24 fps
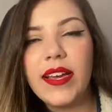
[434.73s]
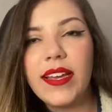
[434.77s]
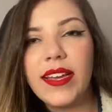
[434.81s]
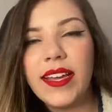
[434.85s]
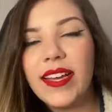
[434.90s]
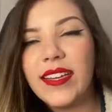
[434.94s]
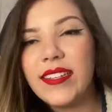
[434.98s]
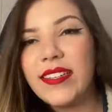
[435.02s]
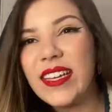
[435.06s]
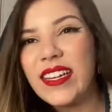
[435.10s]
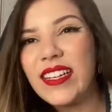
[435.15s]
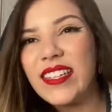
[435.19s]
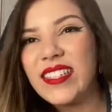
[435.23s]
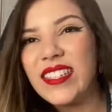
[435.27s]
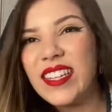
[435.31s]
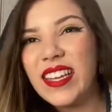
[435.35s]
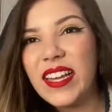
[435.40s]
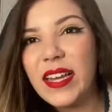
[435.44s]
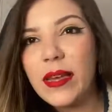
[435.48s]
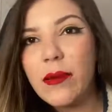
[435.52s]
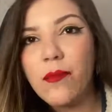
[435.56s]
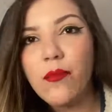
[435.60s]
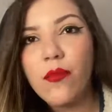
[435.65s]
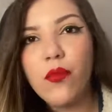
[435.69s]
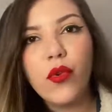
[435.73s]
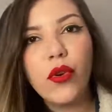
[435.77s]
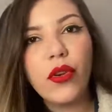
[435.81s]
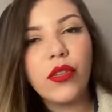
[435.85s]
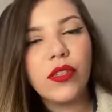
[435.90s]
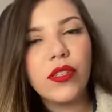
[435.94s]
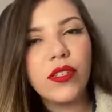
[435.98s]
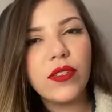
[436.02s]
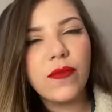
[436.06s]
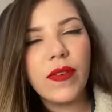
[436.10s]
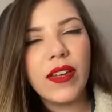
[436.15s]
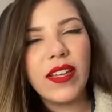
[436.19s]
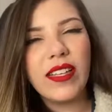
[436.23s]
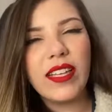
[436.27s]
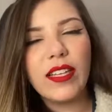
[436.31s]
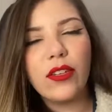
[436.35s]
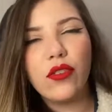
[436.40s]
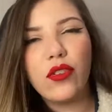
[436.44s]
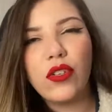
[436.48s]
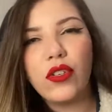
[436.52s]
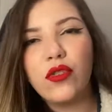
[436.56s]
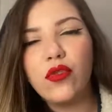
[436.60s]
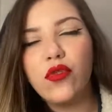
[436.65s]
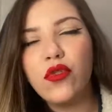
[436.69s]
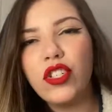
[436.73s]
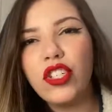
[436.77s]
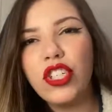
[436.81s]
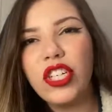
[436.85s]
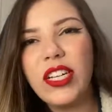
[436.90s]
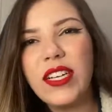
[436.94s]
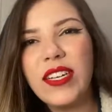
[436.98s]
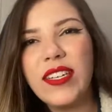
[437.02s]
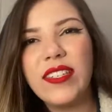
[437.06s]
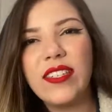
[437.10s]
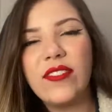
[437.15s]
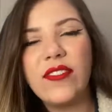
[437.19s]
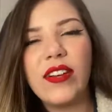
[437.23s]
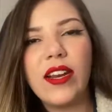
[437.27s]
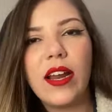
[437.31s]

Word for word: que é essa lista que muitos vendedores utilizam